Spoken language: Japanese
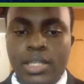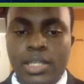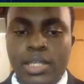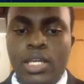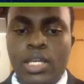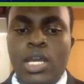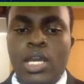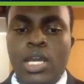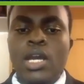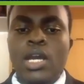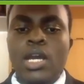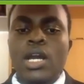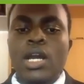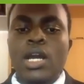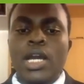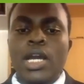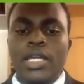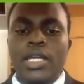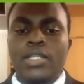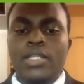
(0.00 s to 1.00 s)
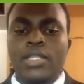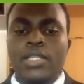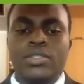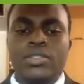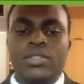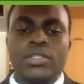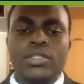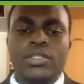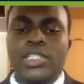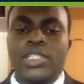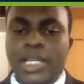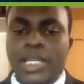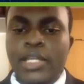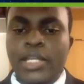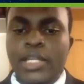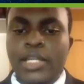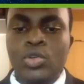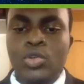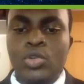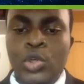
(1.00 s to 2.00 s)
解決したいという
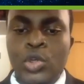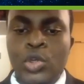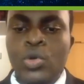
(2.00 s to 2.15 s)
考え